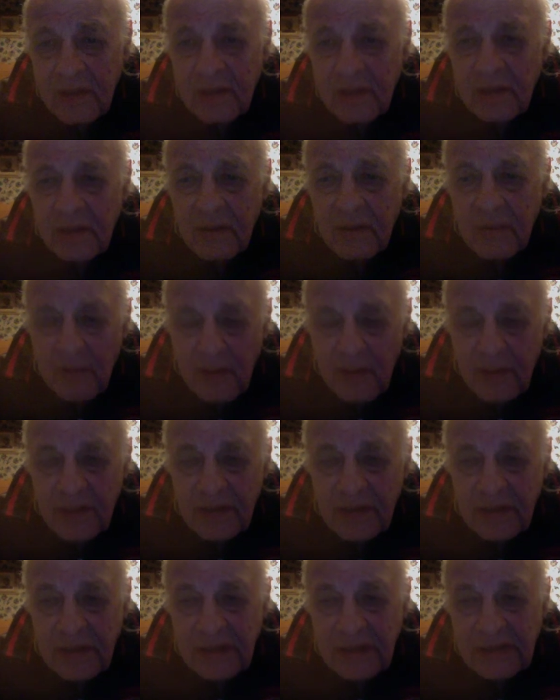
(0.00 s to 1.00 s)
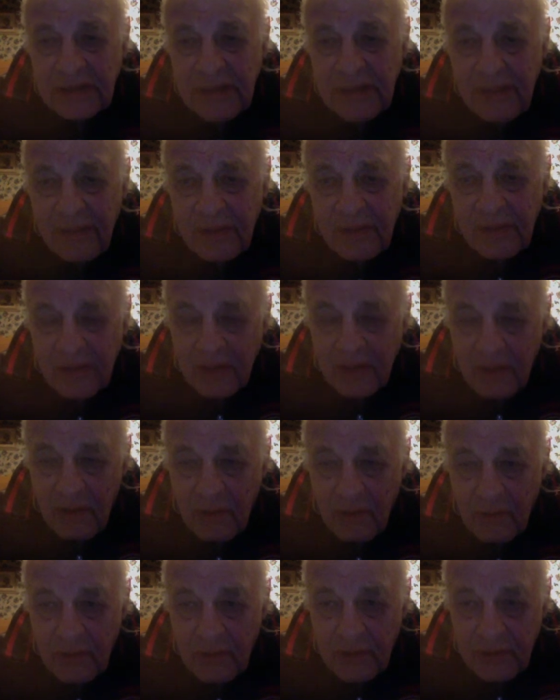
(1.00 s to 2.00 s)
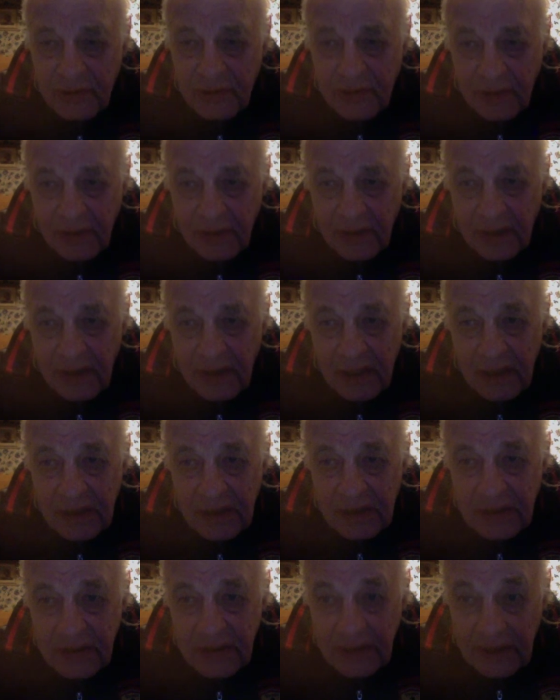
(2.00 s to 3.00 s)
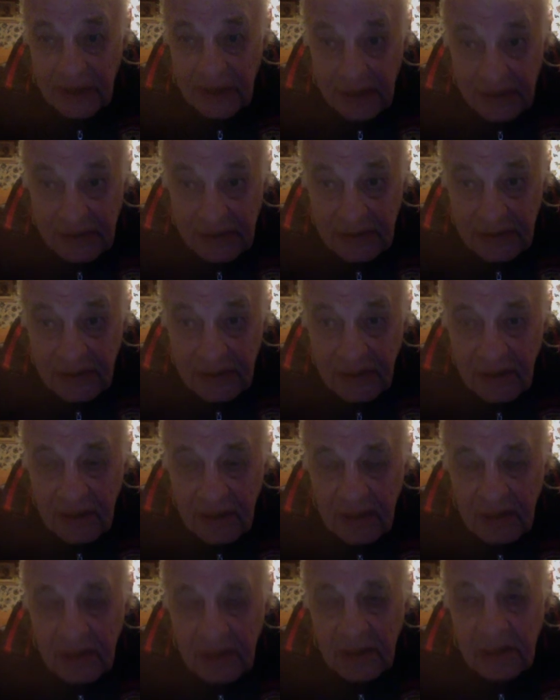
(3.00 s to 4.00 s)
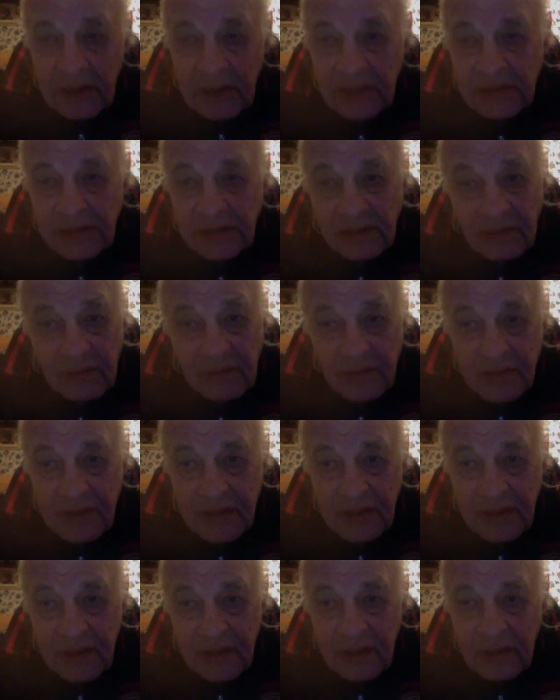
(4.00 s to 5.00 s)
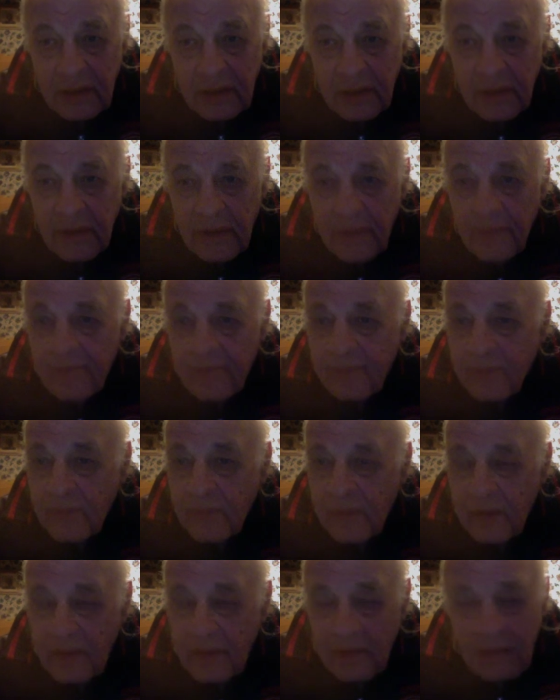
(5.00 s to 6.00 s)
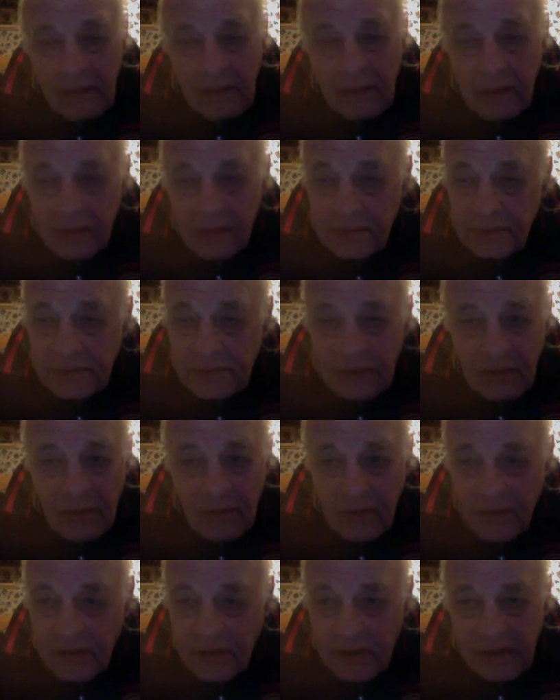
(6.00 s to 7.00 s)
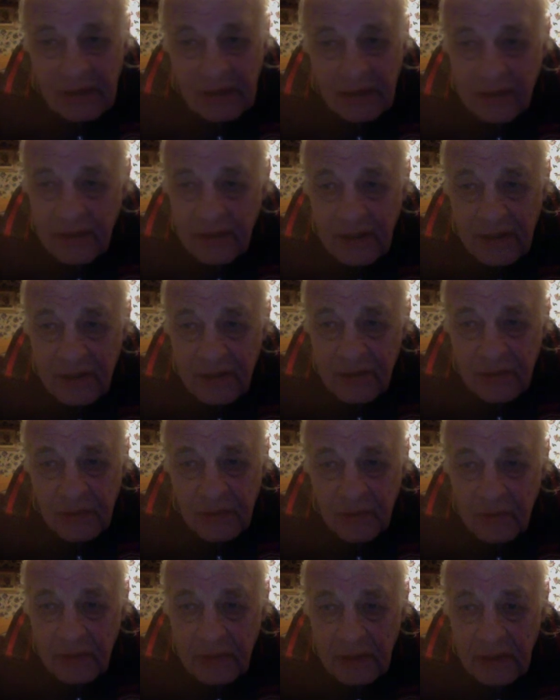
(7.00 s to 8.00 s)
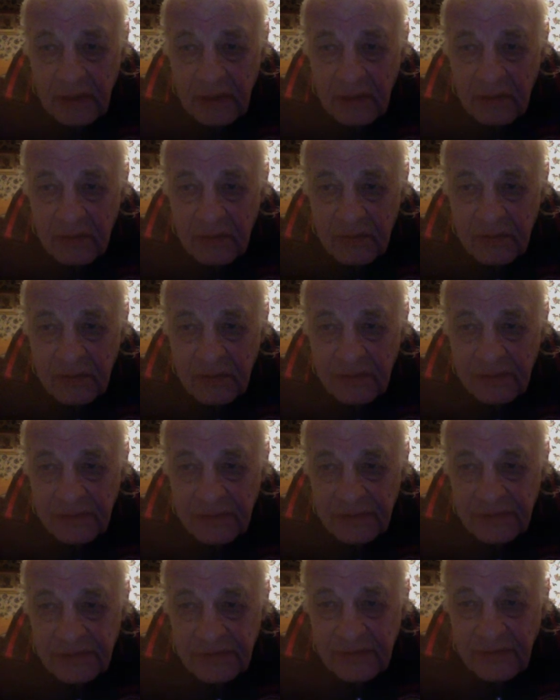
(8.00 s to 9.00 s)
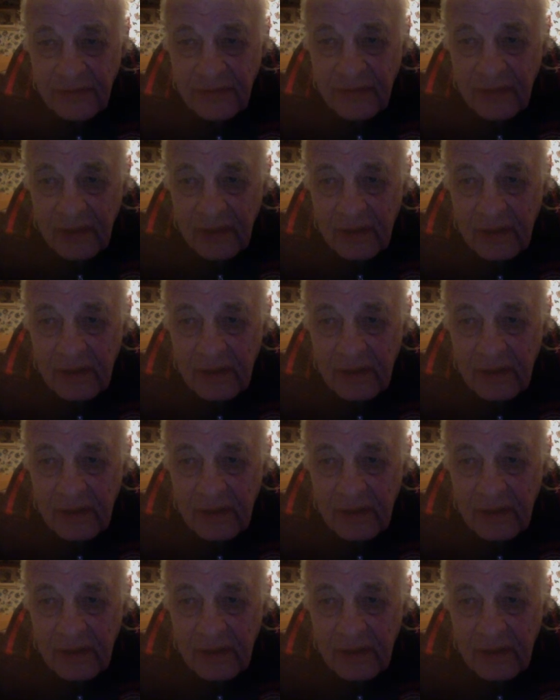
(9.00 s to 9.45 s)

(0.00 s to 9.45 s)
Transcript: Родина – самое дорогое, что у нас есть. И русские – Родина – это не шутка для русского человека.